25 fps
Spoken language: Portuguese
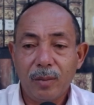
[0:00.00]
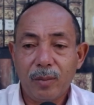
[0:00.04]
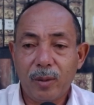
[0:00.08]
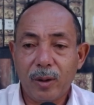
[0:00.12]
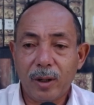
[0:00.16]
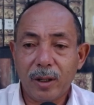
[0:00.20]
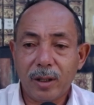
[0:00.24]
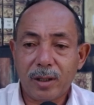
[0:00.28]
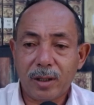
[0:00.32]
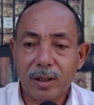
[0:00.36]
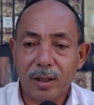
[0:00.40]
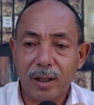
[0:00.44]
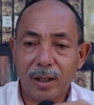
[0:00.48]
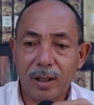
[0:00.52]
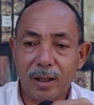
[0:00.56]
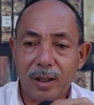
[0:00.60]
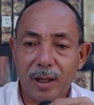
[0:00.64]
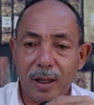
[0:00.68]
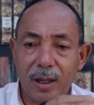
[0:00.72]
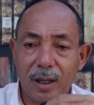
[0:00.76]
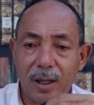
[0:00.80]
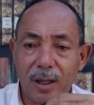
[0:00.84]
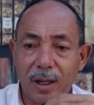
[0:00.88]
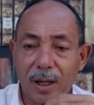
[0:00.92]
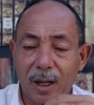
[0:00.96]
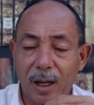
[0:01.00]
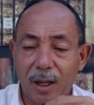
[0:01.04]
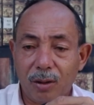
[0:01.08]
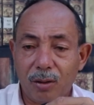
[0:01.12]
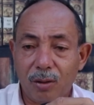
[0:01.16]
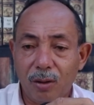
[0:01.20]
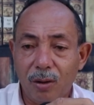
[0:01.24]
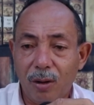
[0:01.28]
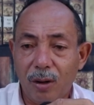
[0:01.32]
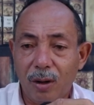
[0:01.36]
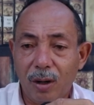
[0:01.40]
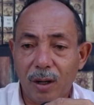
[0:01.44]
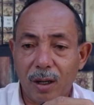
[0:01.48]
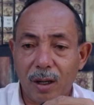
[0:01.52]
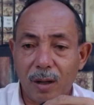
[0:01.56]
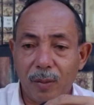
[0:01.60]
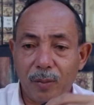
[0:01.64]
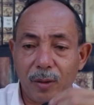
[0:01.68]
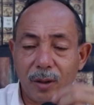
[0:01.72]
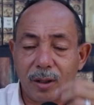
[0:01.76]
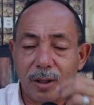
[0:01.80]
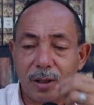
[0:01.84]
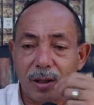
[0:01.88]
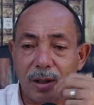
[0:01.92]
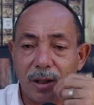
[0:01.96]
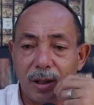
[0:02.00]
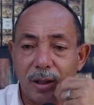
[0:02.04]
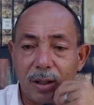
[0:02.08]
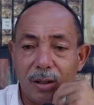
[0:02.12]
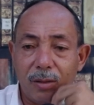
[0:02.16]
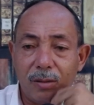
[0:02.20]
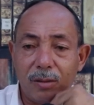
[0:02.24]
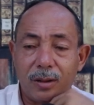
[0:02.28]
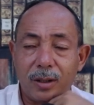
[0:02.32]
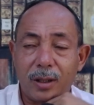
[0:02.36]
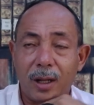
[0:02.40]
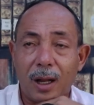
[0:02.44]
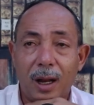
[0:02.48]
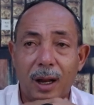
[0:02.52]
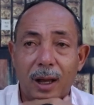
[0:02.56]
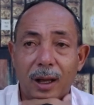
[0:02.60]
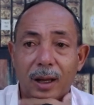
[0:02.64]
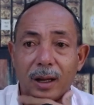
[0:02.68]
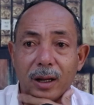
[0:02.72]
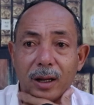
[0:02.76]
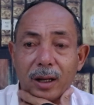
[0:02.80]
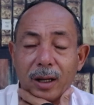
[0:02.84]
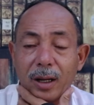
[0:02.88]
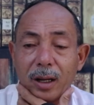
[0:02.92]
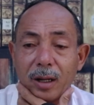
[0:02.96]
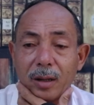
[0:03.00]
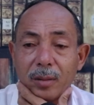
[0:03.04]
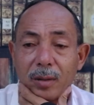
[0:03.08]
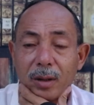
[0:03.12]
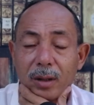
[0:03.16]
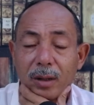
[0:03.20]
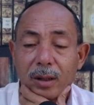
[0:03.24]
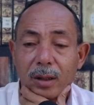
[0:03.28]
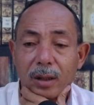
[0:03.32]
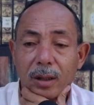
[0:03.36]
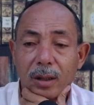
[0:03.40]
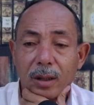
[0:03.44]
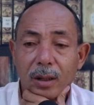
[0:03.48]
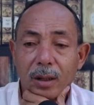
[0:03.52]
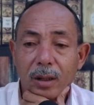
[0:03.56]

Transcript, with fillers: Pode ser da Igreja Católica, pode ser do Salai Lama,